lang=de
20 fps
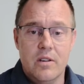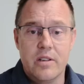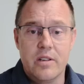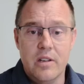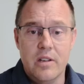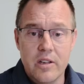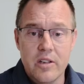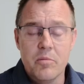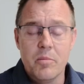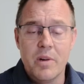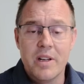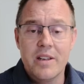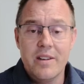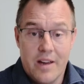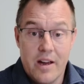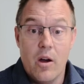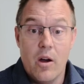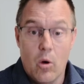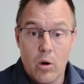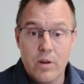Till Lindemann,
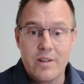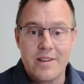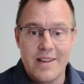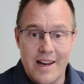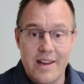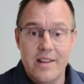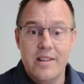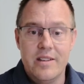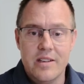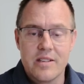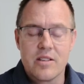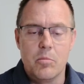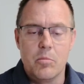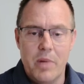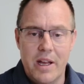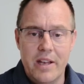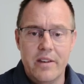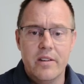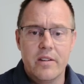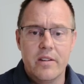der ja auch Teil dieser
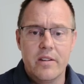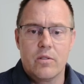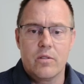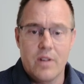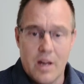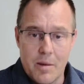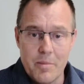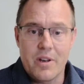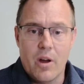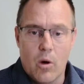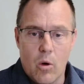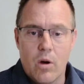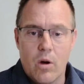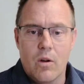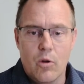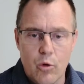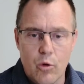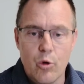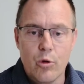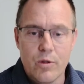Band ist und damit auch
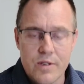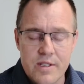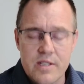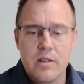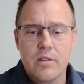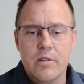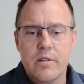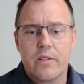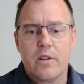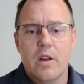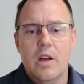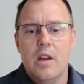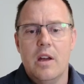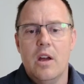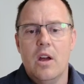Künstler ist,